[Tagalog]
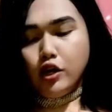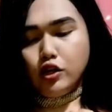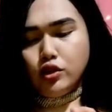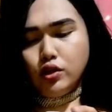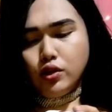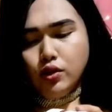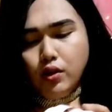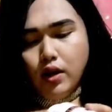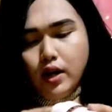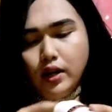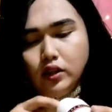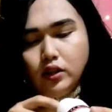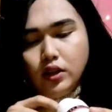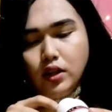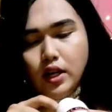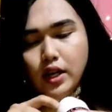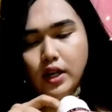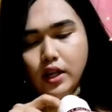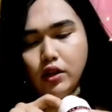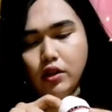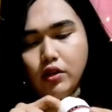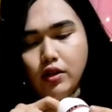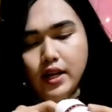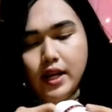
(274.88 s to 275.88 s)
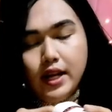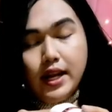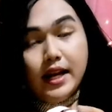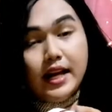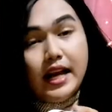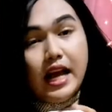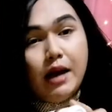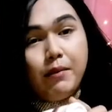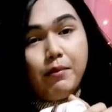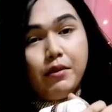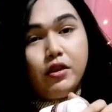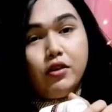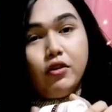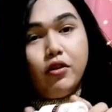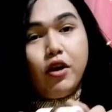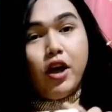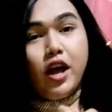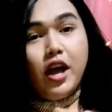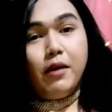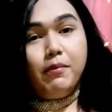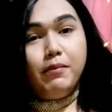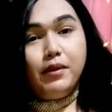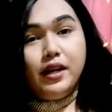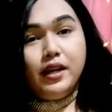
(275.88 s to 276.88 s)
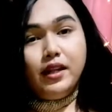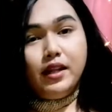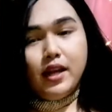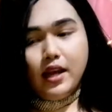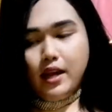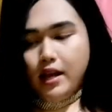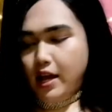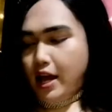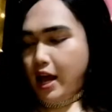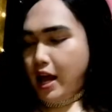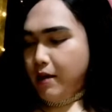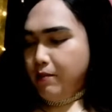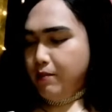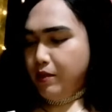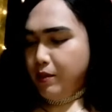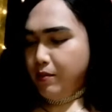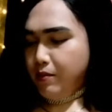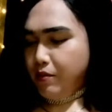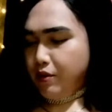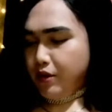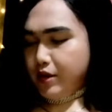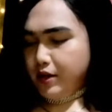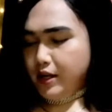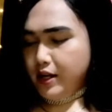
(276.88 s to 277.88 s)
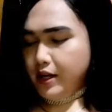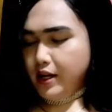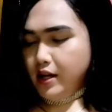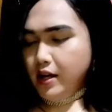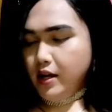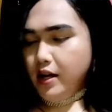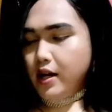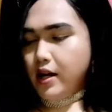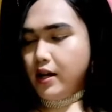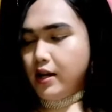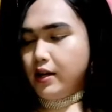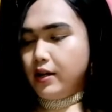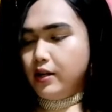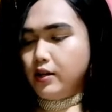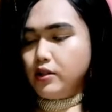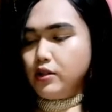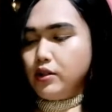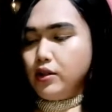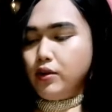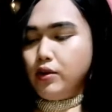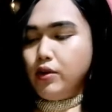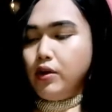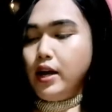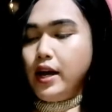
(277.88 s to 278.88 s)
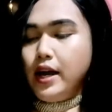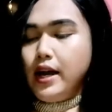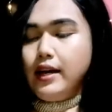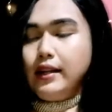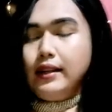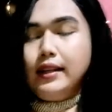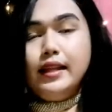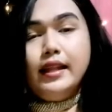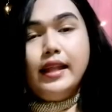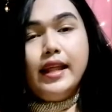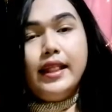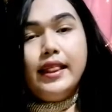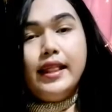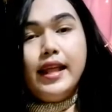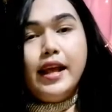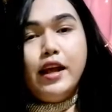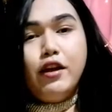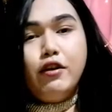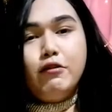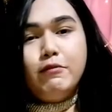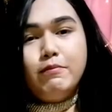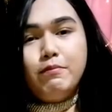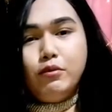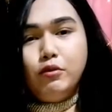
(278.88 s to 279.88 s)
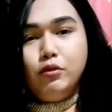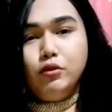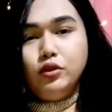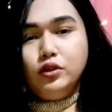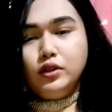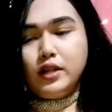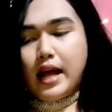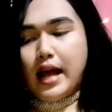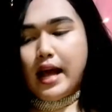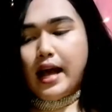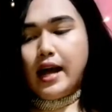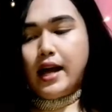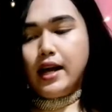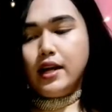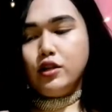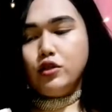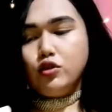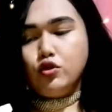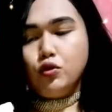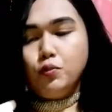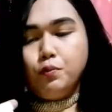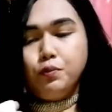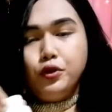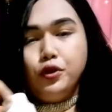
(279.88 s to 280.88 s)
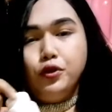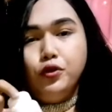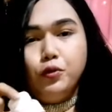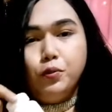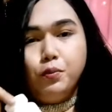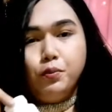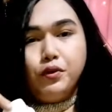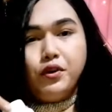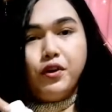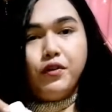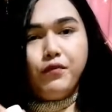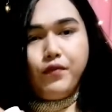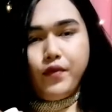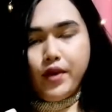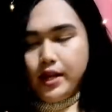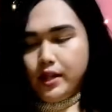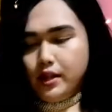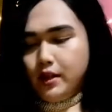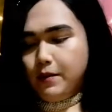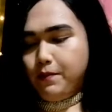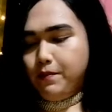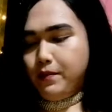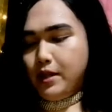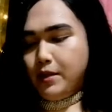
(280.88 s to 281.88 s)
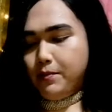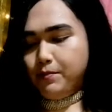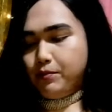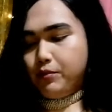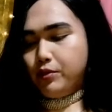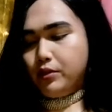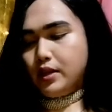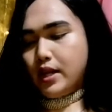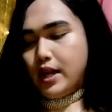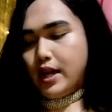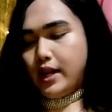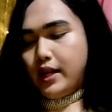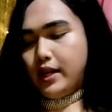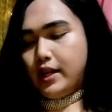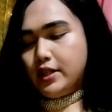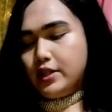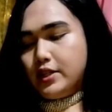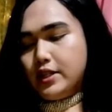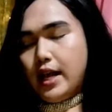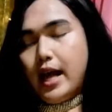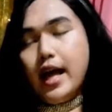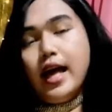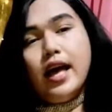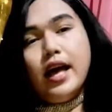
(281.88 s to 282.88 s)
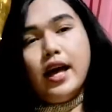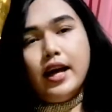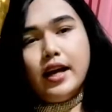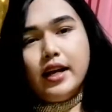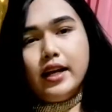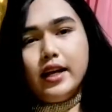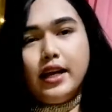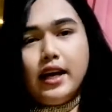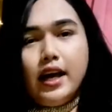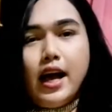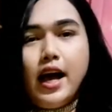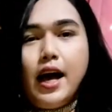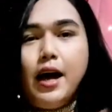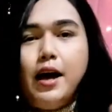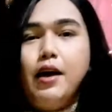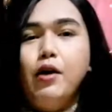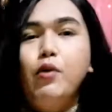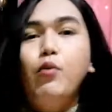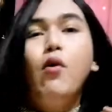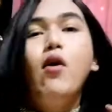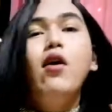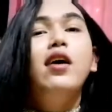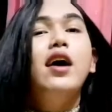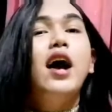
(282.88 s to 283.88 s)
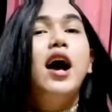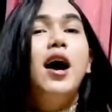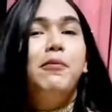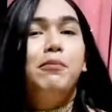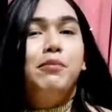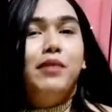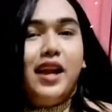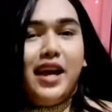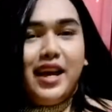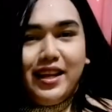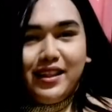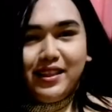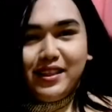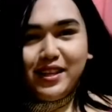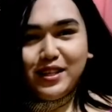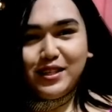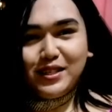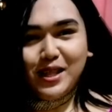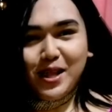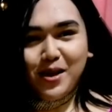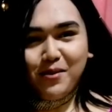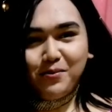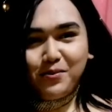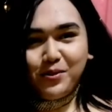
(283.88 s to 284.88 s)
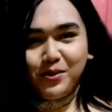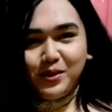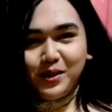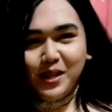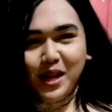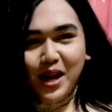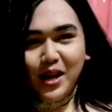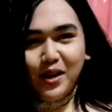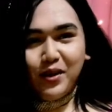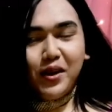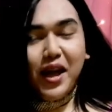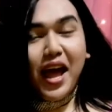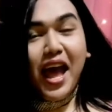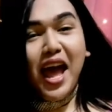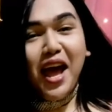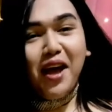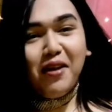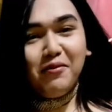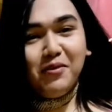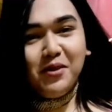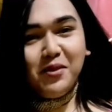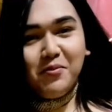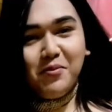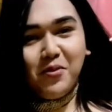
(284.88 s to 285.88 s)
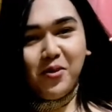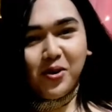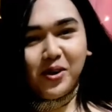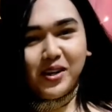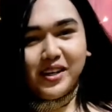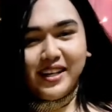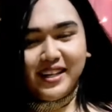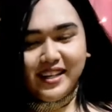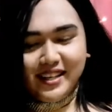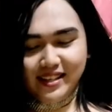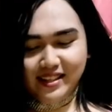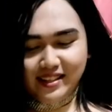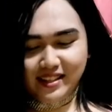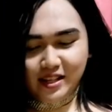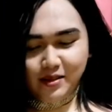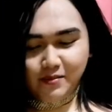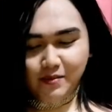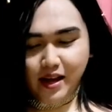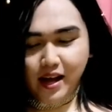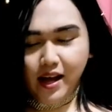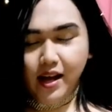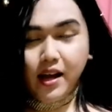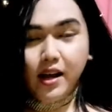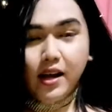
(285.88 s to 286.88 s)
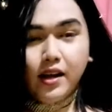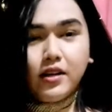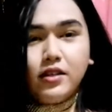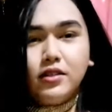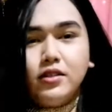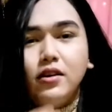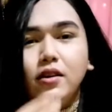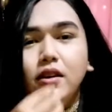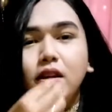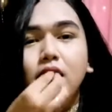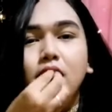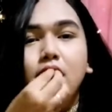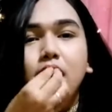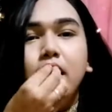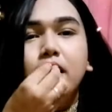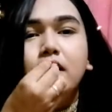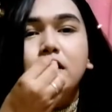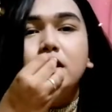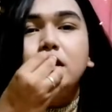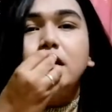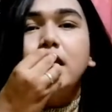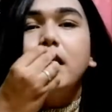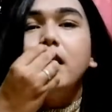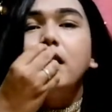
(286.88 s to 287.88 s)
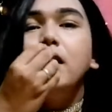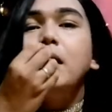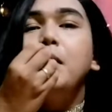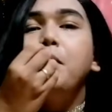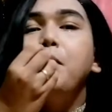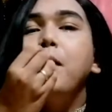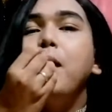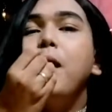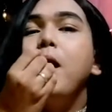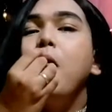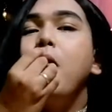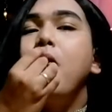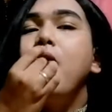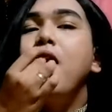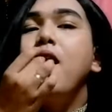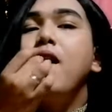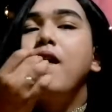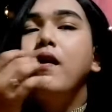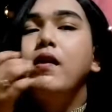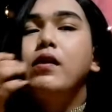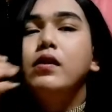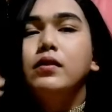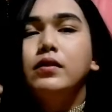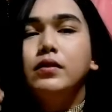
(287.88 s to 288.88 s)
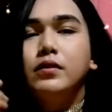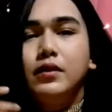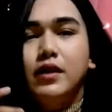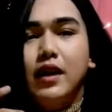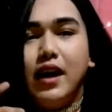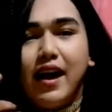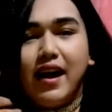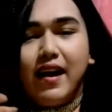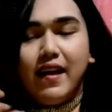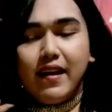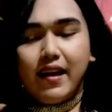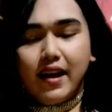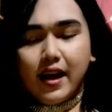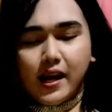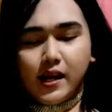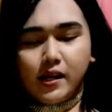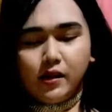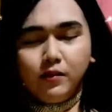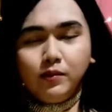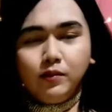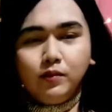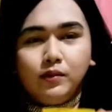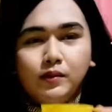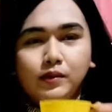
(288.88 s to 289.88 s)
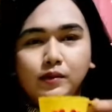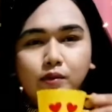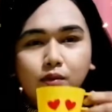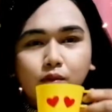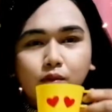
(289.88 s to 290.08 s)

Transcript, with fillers: So, actually, ito yung ginagamit ko every day, every morning. So, tinitake ko po siya. Super duper effective din po talaga siya. Kaya, walk up like this lang po tayo every morning. ba diba? So, let's take na po. Ayan.